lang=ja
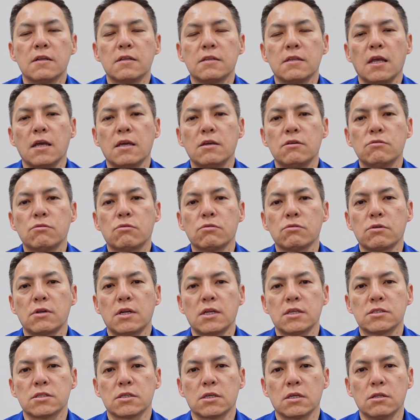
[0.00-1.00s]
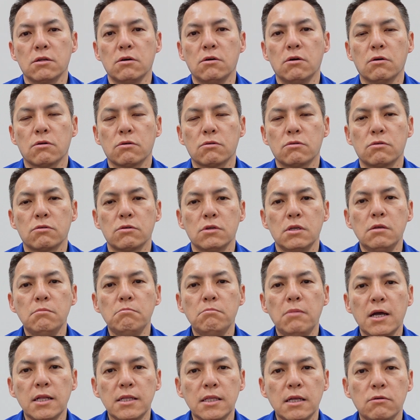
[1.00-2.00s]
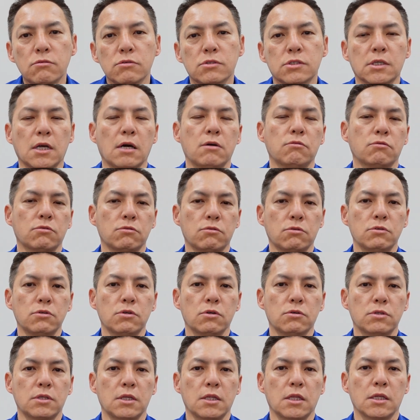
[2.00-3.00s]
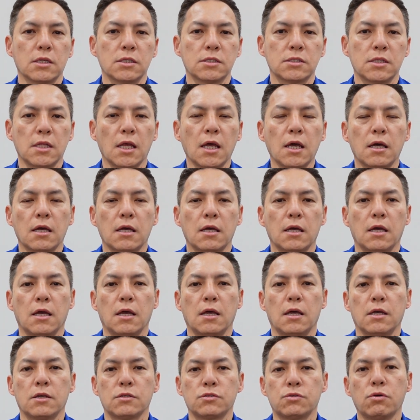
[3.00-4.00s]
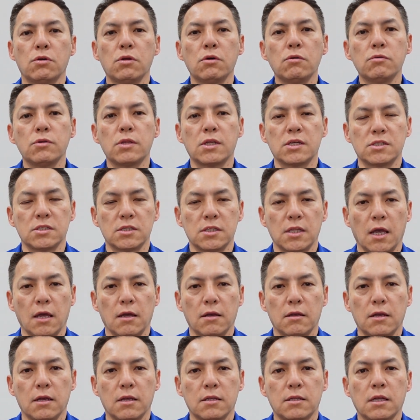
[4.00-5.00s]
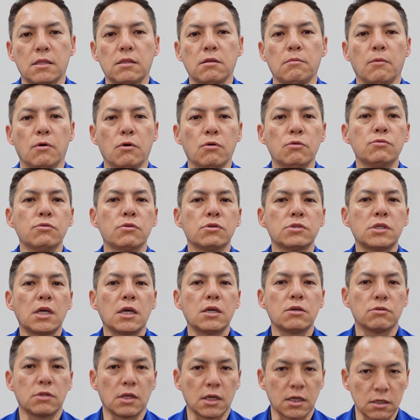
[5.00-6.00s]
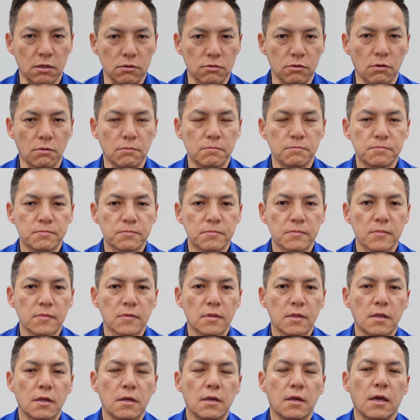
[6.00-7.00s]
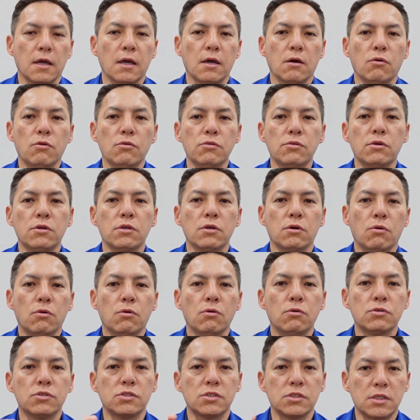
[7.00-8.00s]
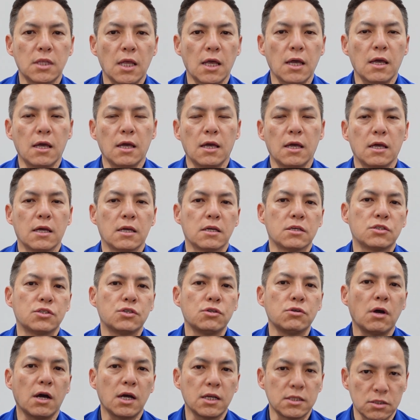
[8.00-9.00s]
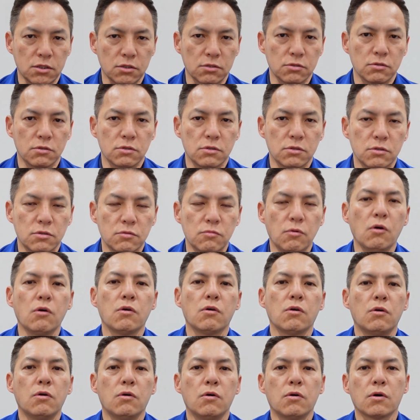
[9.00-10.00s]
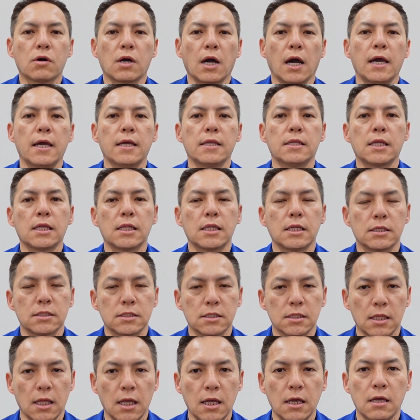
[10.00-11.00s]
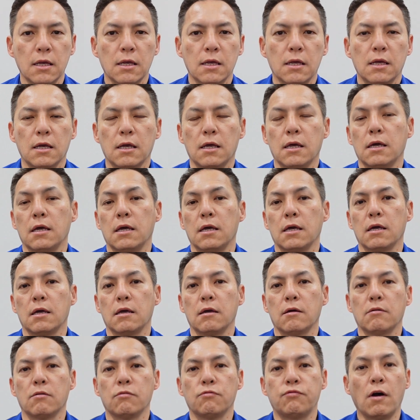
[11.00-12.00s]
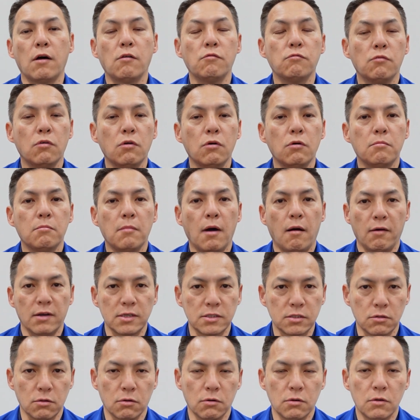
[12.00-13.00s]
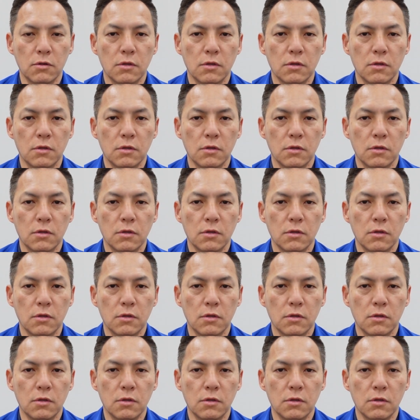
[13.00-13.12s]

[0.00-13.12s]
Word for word: でいうことなんですけど、このインバーターを使うことによってですね、えー、それをですね例えば温度制御できると、えー、温度に応じて、えー、周波数を変えてですね、えー、ファンを回すと、